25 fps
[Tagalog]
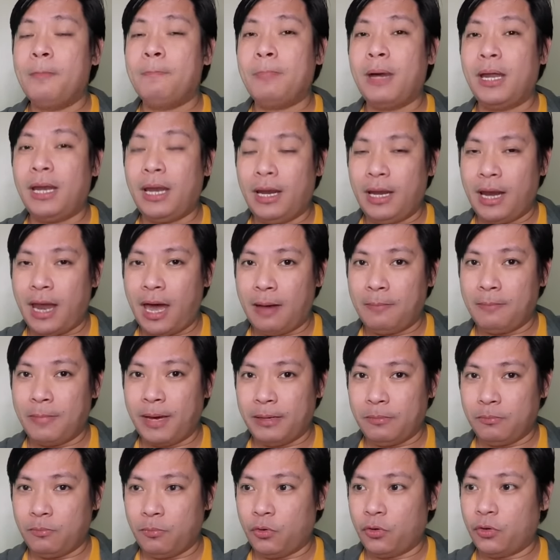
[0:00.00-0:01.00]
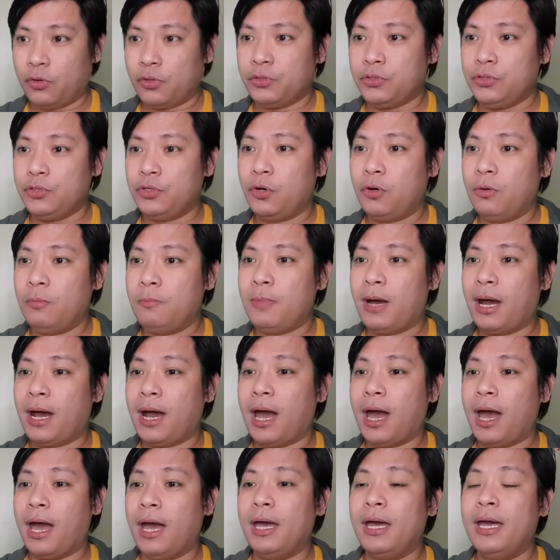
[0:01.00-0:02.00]
malalaman mo yung
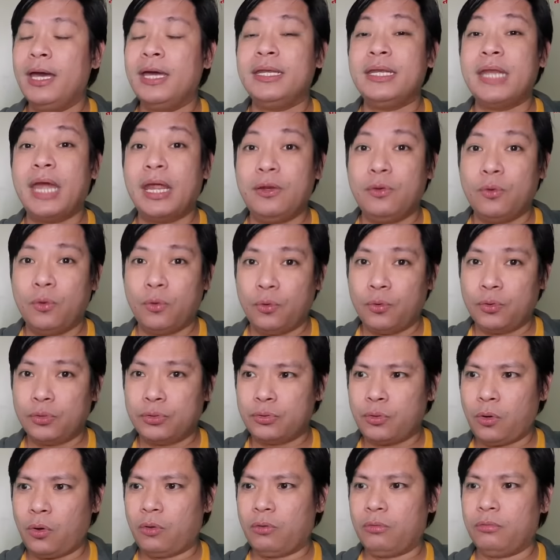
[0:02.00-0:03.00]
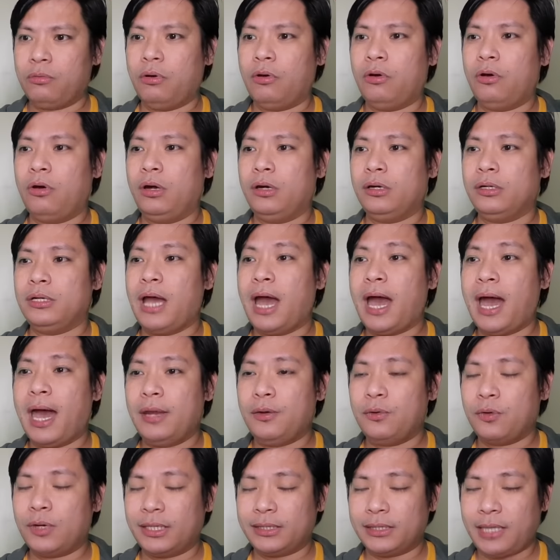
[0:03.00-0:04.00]
mga nanuusog or
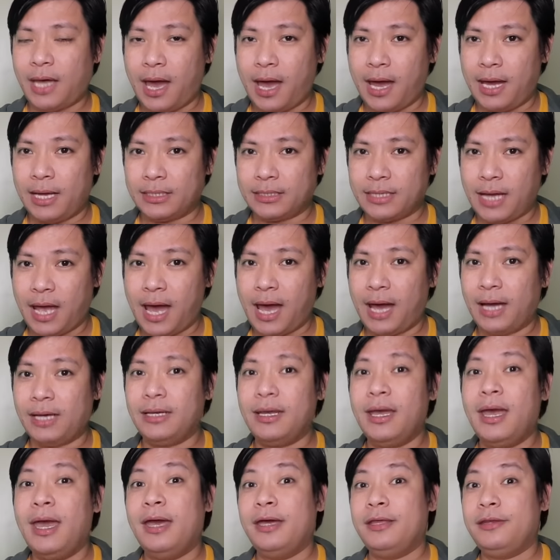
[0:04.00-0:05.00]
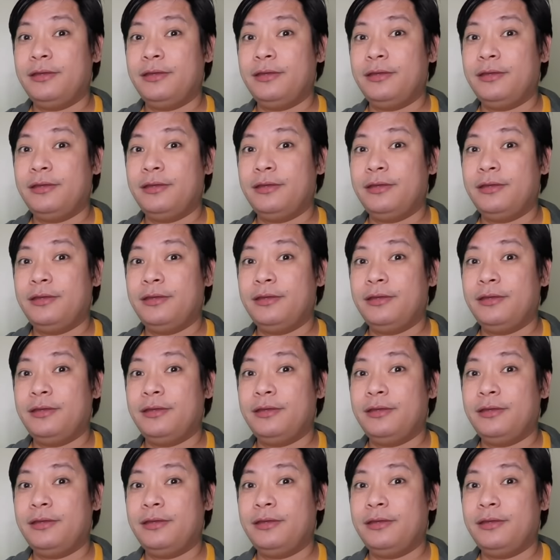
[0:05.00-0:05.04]
gaano kataas ang